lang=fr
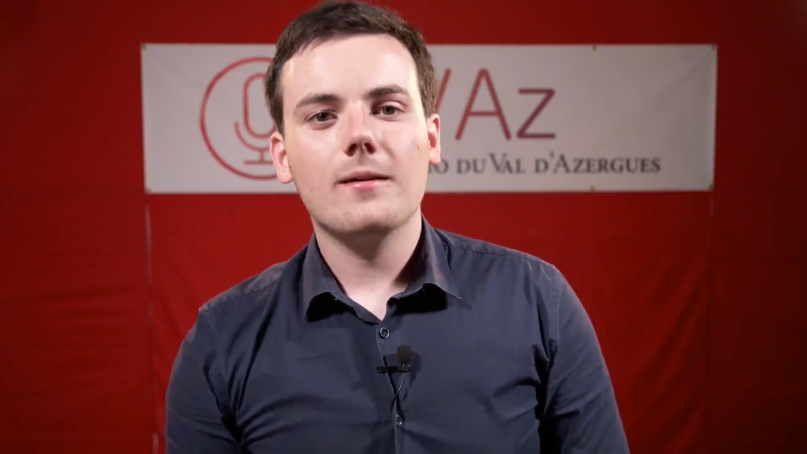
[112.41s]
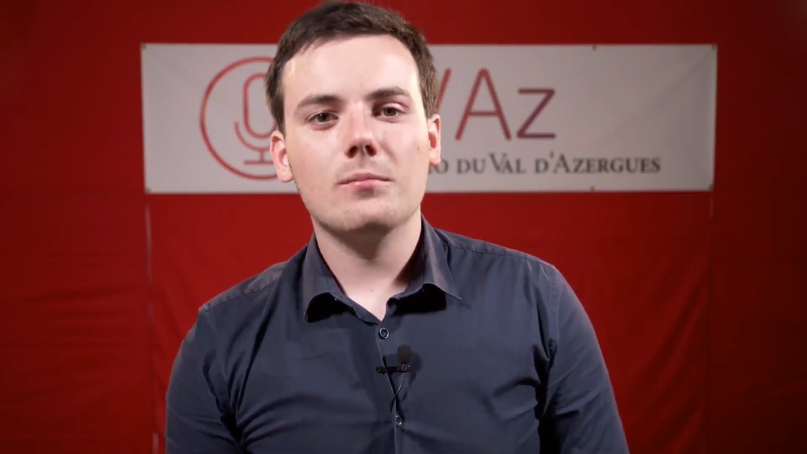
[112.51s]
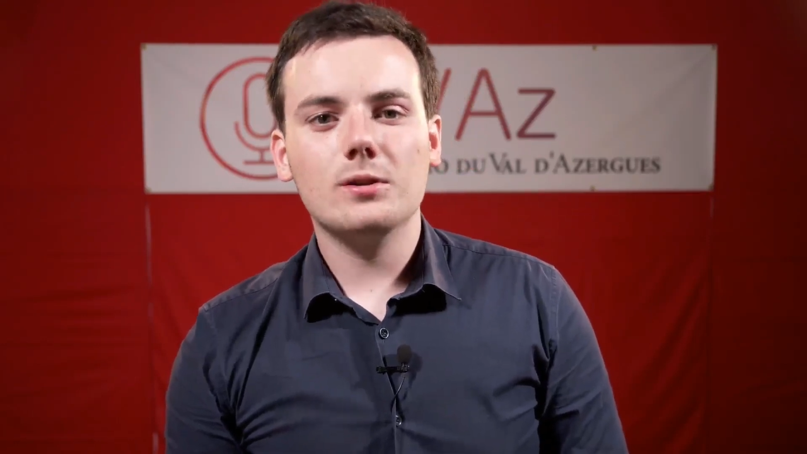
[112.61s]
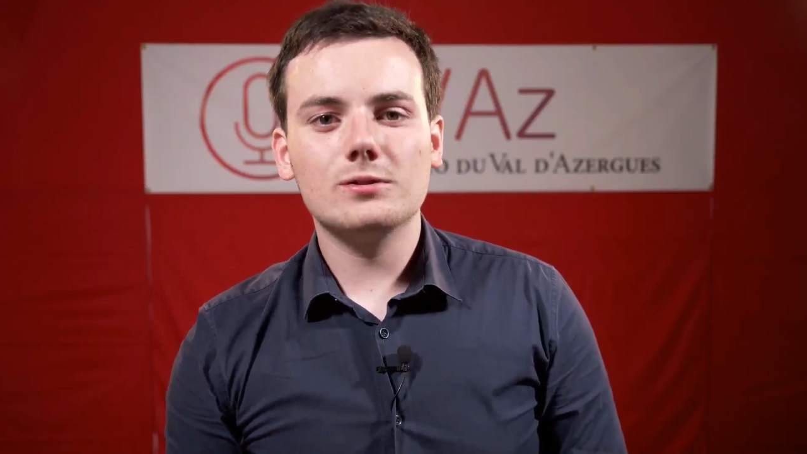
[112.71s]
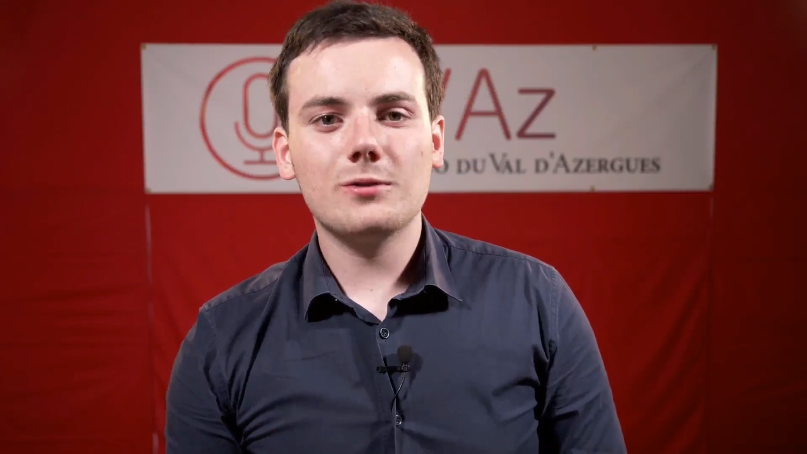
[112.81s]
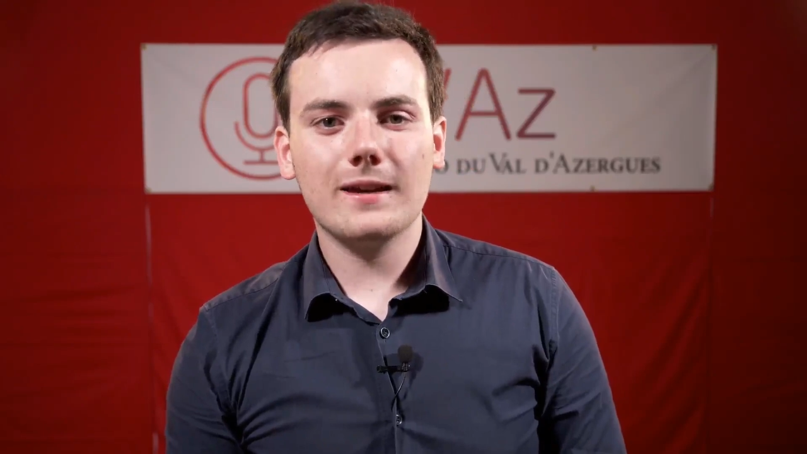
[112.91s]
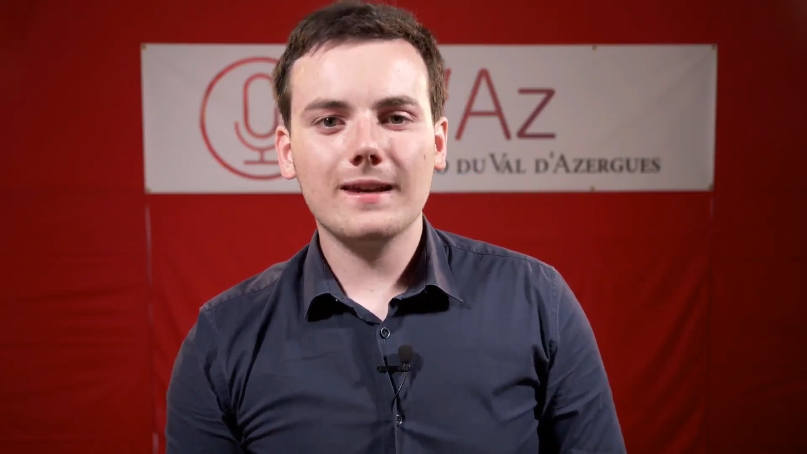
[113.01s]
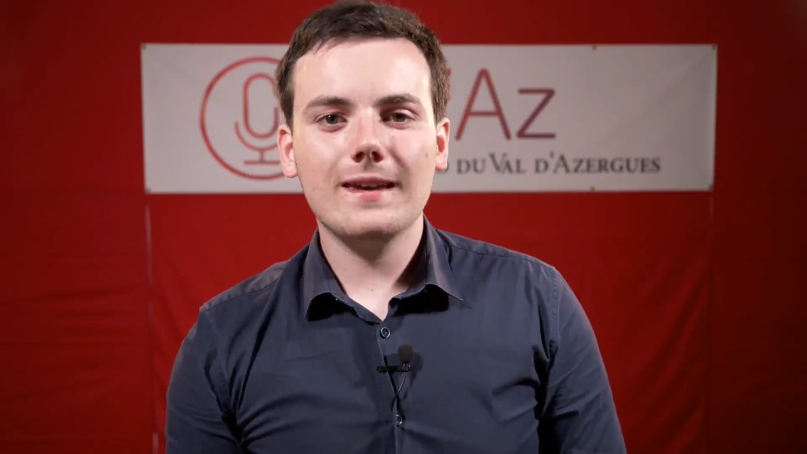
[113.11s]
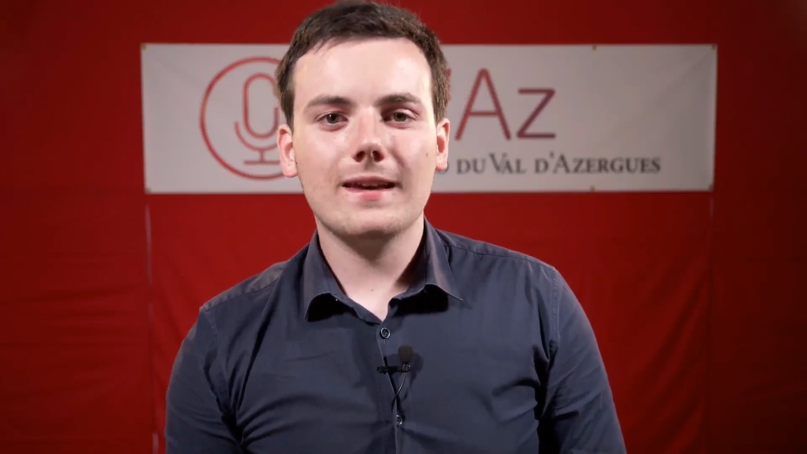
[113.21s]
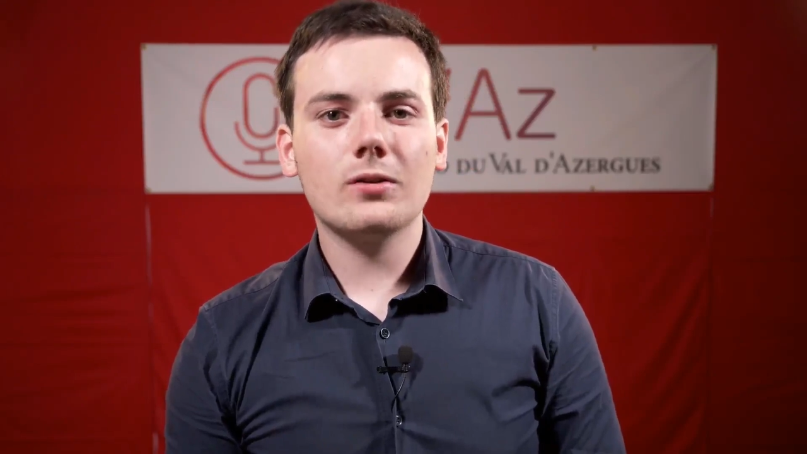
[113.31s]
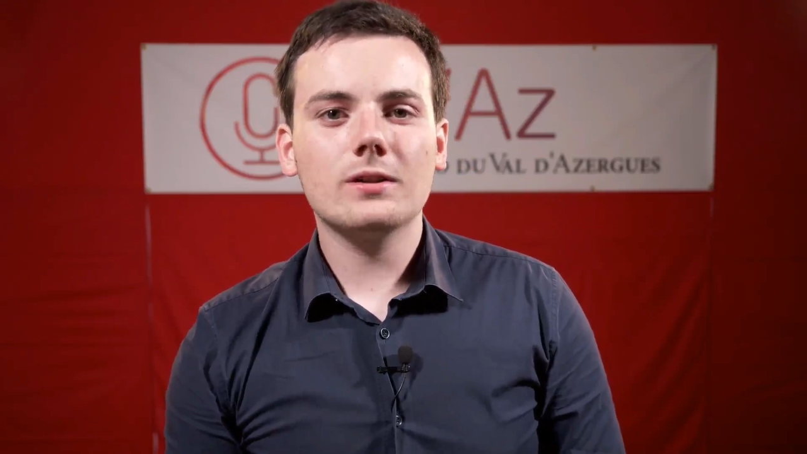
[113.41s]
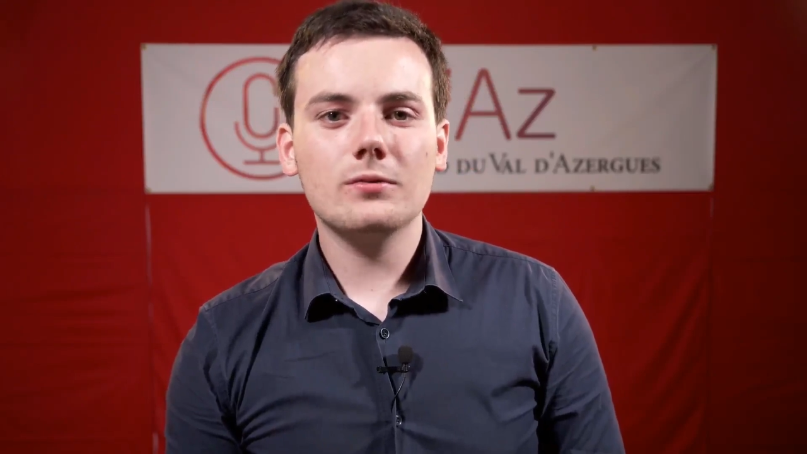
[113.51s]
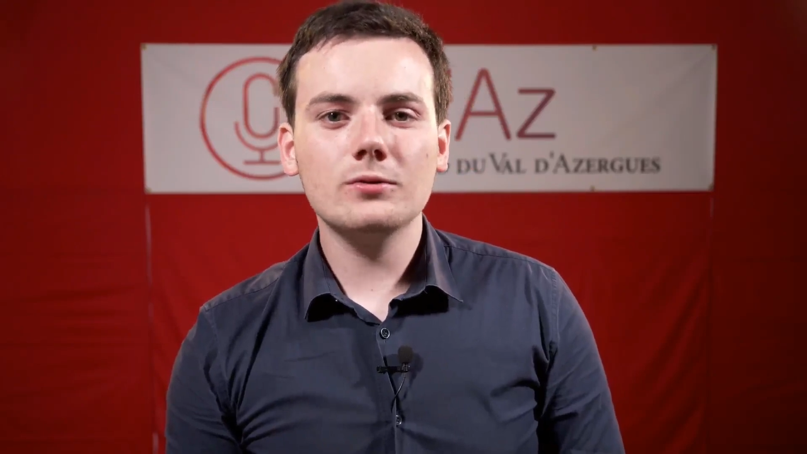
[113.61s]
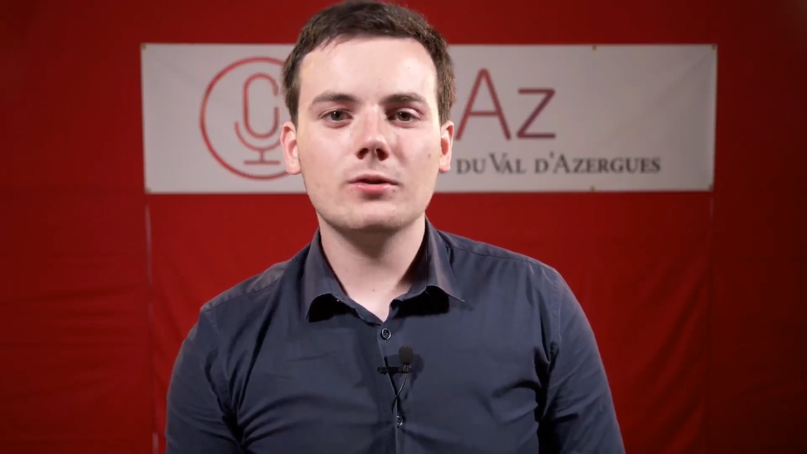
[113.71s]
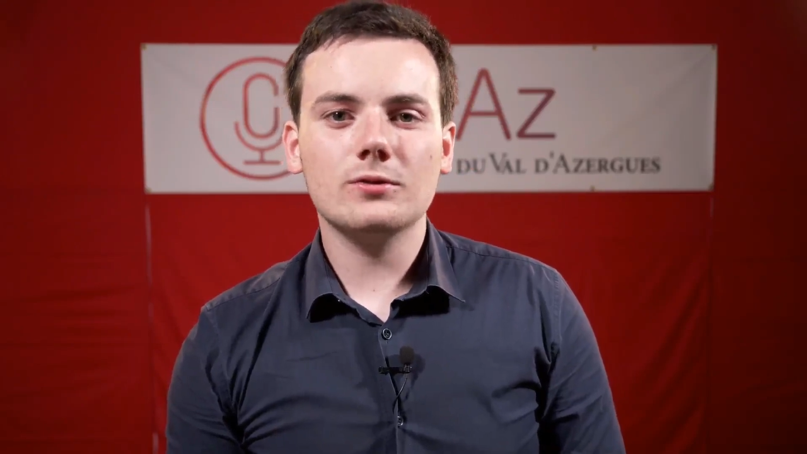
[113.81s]
Bonne soirée et
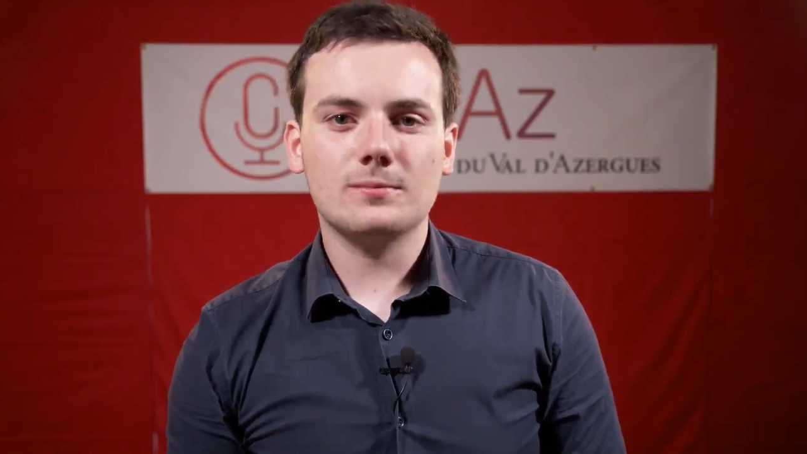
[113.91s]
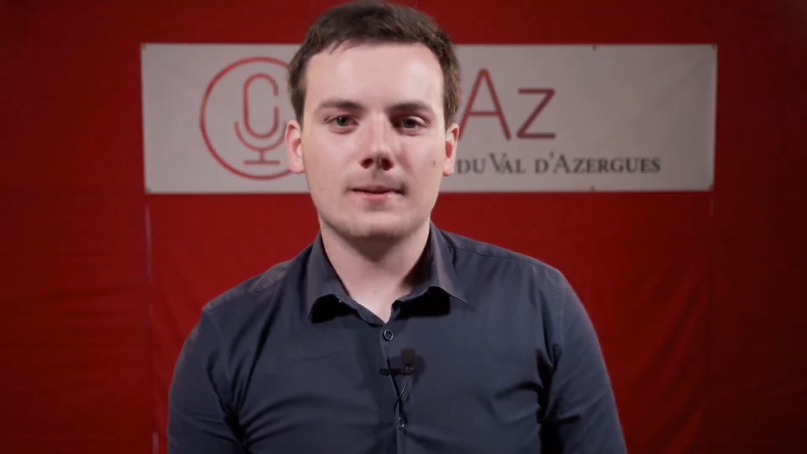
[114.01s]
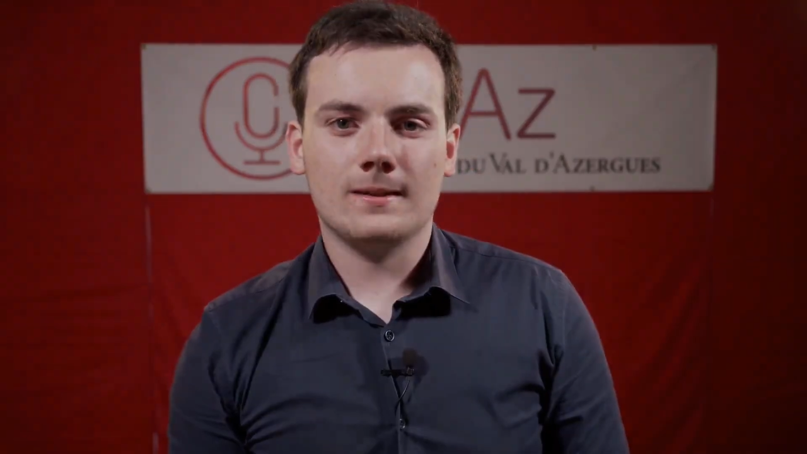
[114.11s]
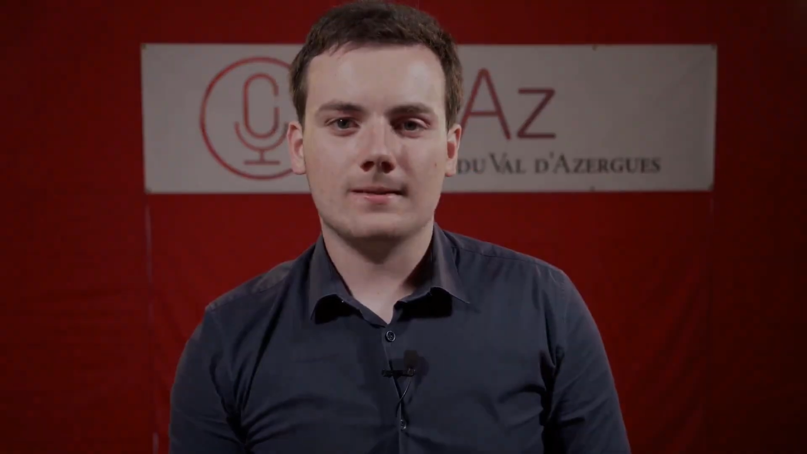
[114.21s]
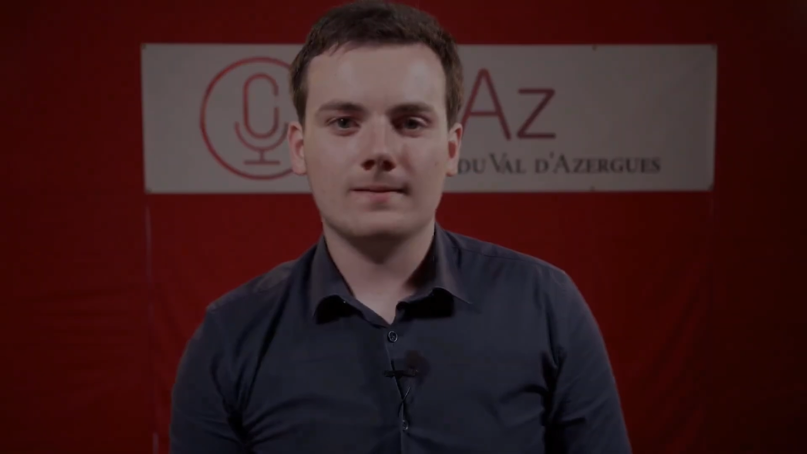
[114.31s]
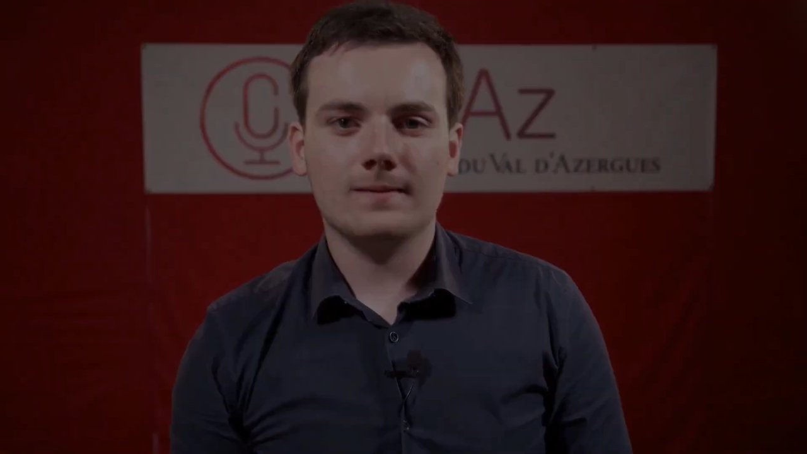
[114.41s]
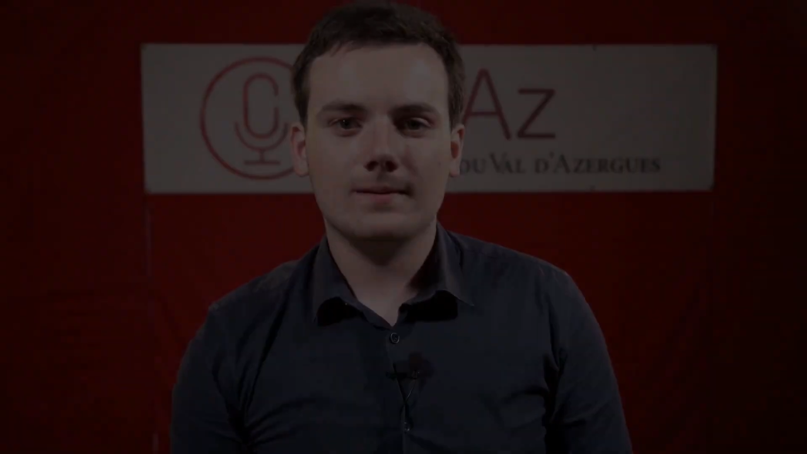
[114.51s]
rendez-vous dans deux semaines.